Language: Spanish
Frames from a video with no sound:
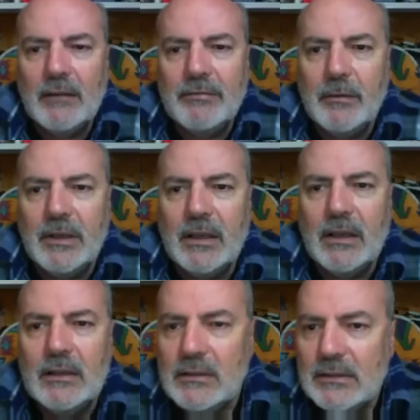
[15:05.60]

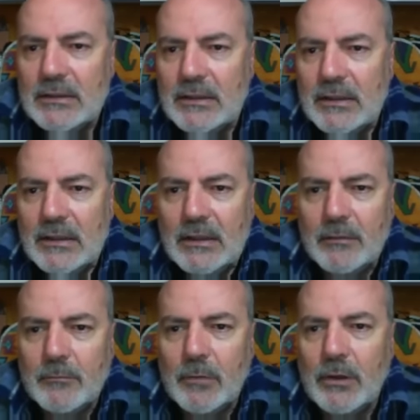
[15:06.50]
fábrica.
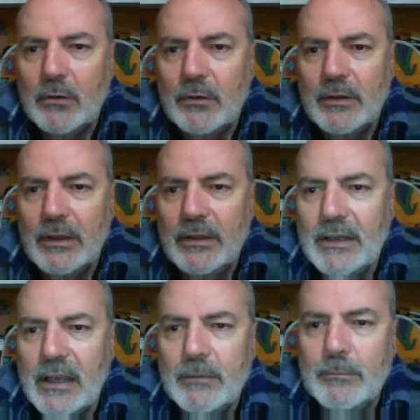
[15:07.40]
Bueno, de Dread